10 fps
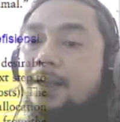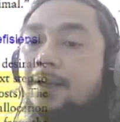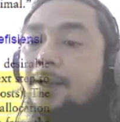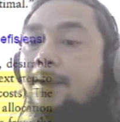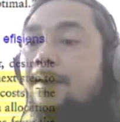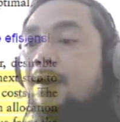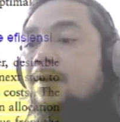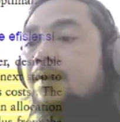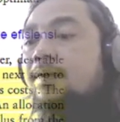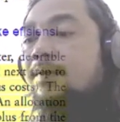Jadi
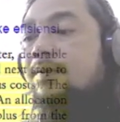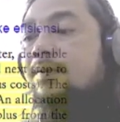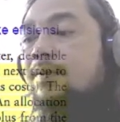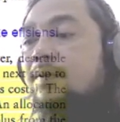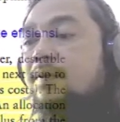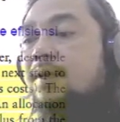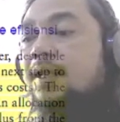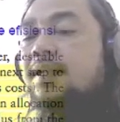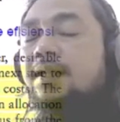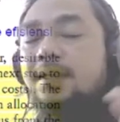kalau
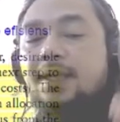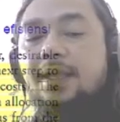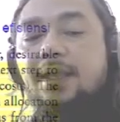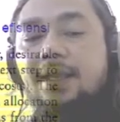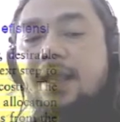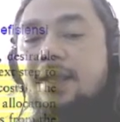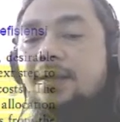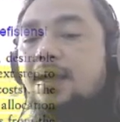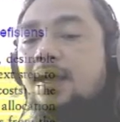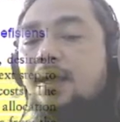kita tidak ingin
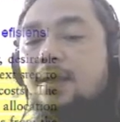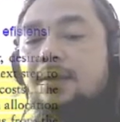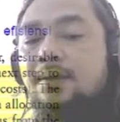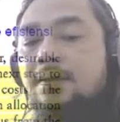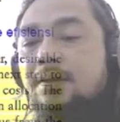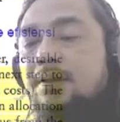ada